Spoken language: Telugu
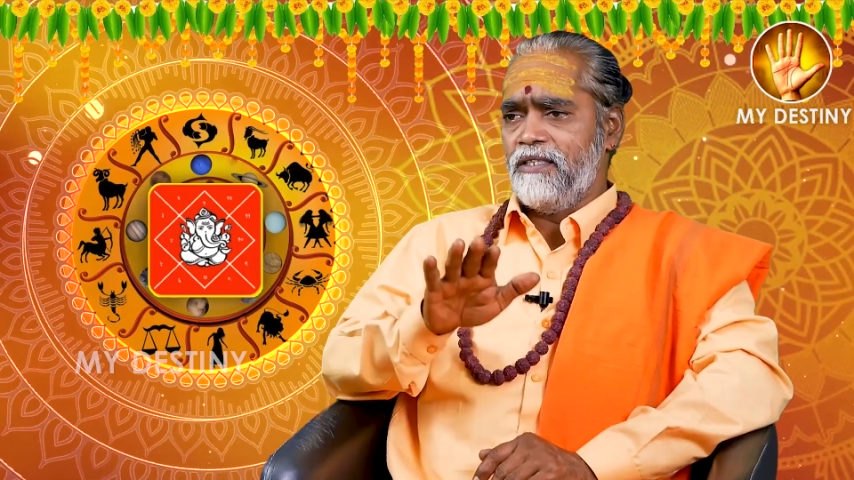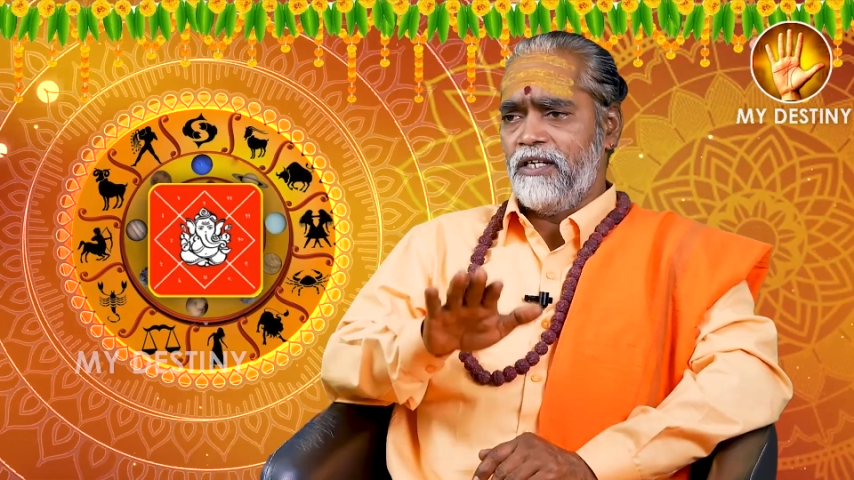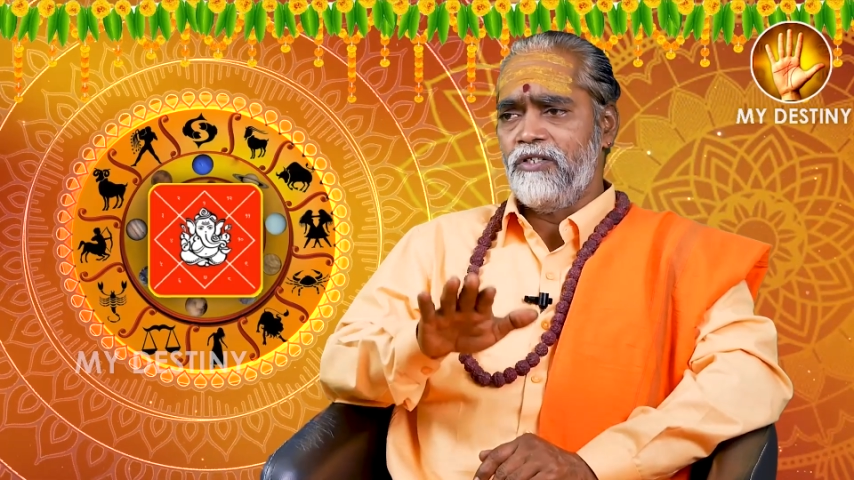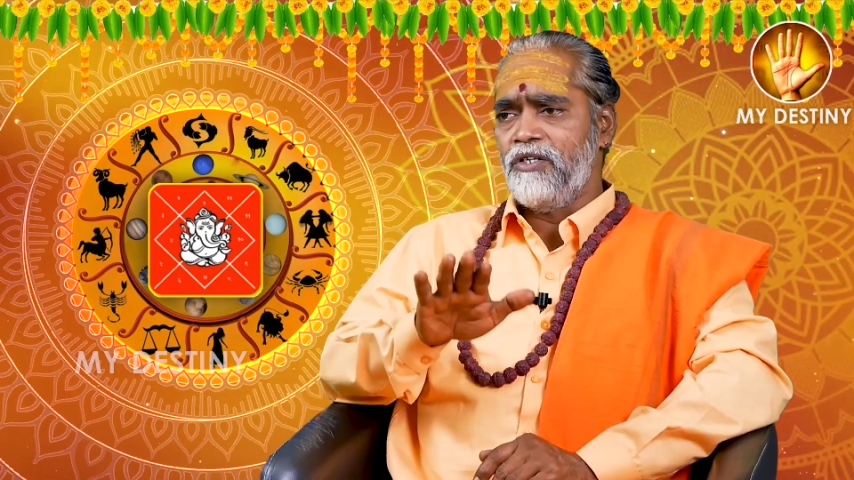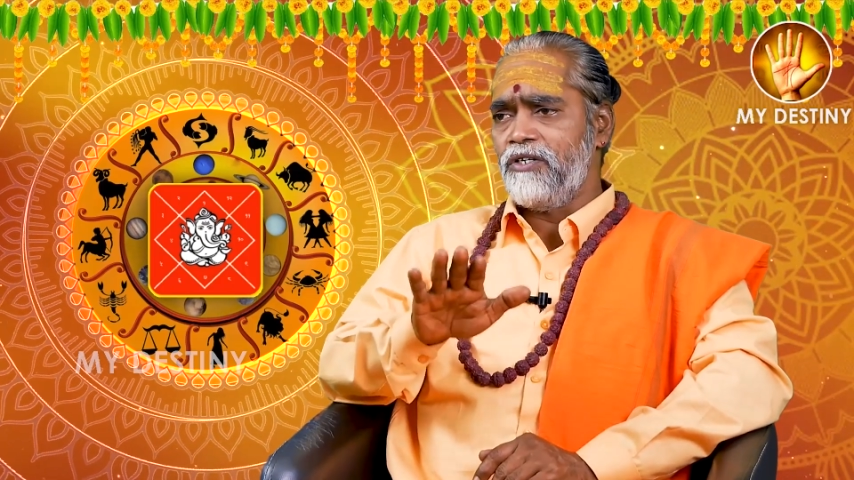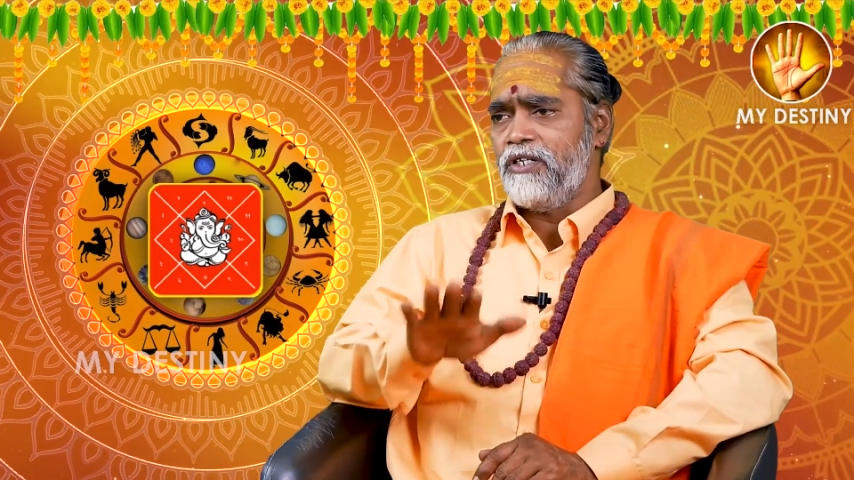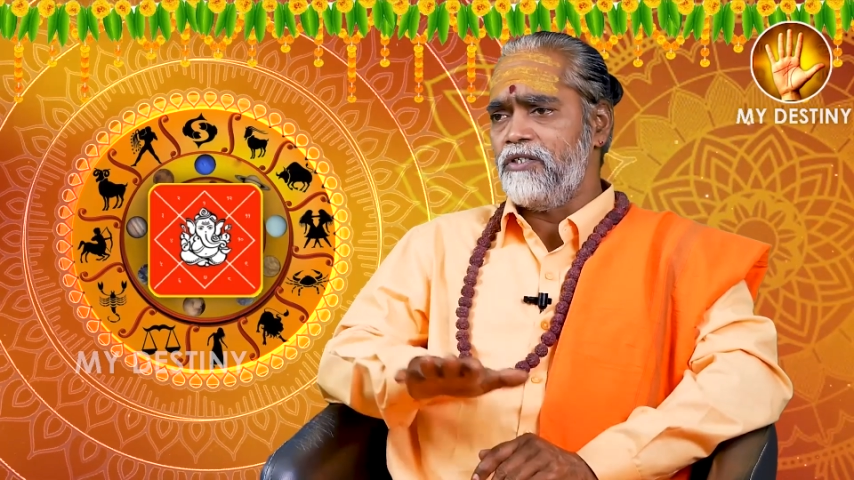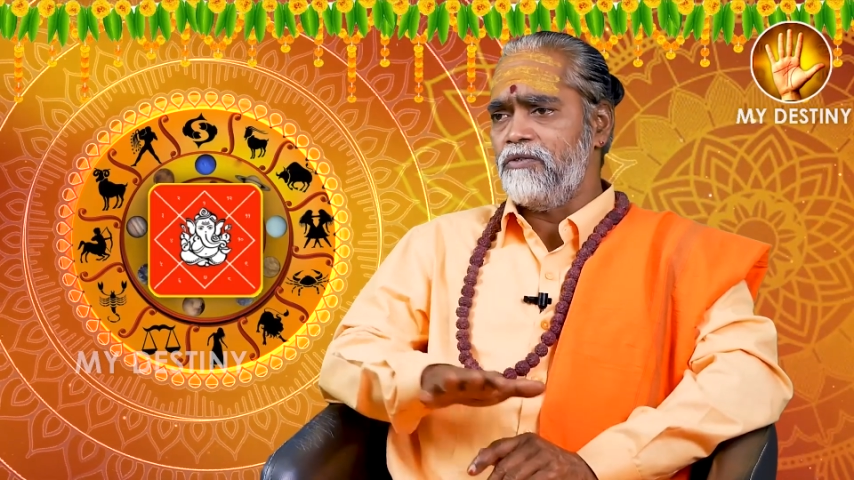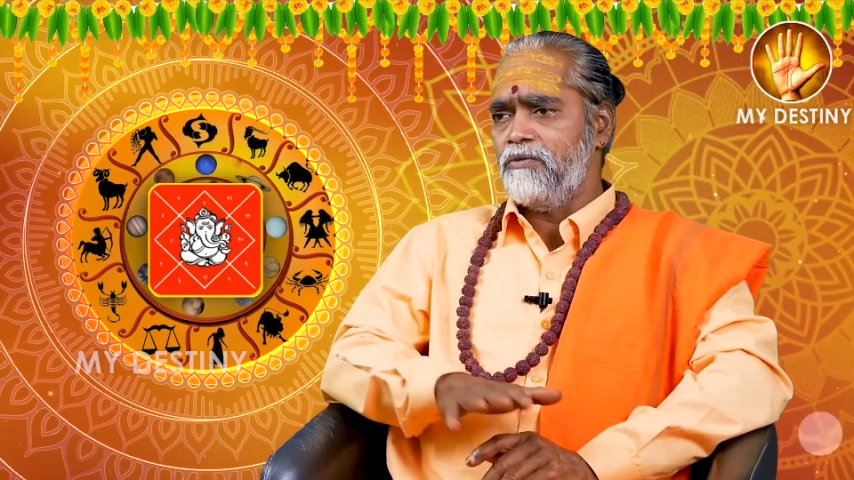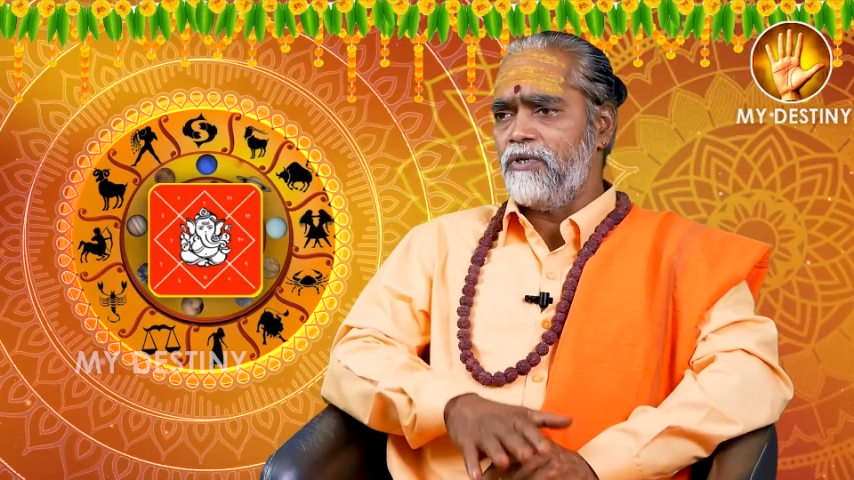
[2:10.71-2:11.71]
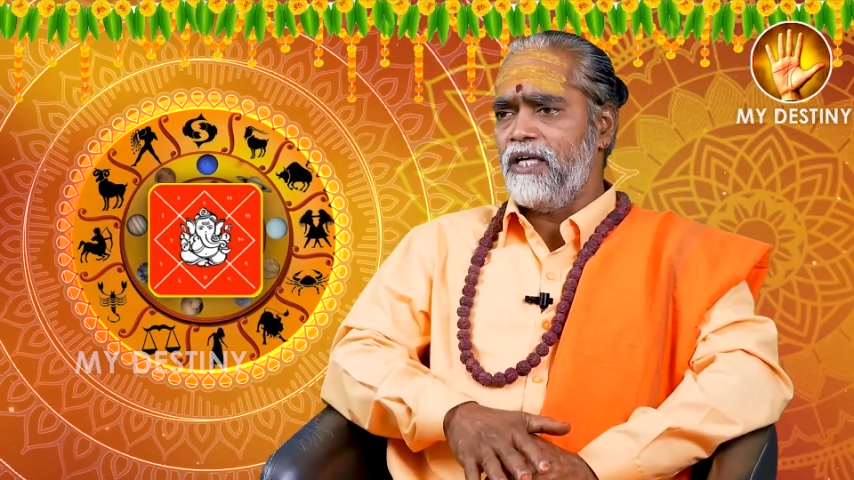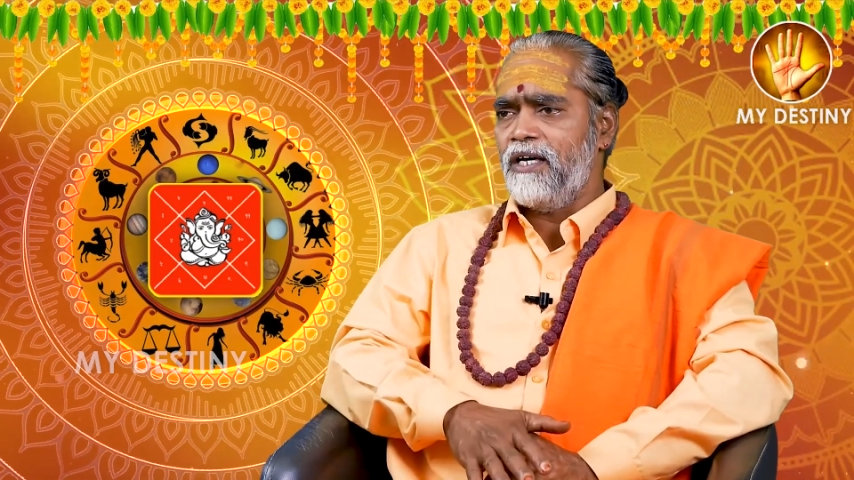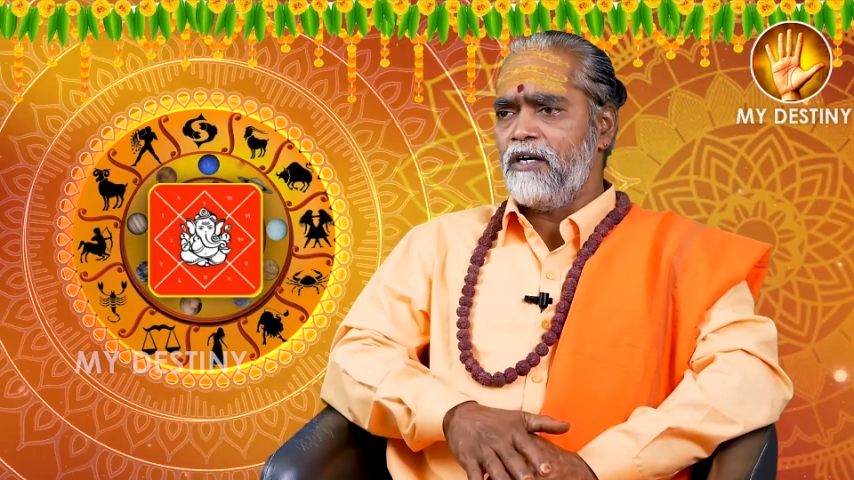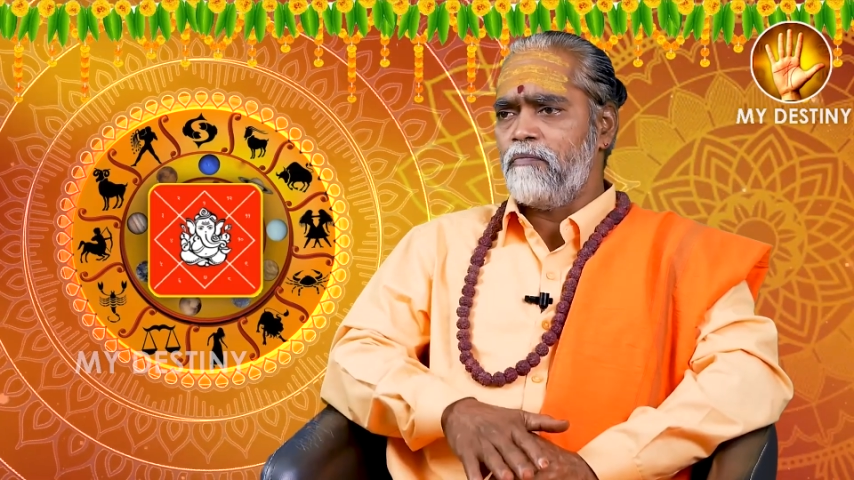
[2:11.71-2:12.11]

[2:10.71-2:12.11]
తల్లిదండ్రులు ఇద్దరు కూడా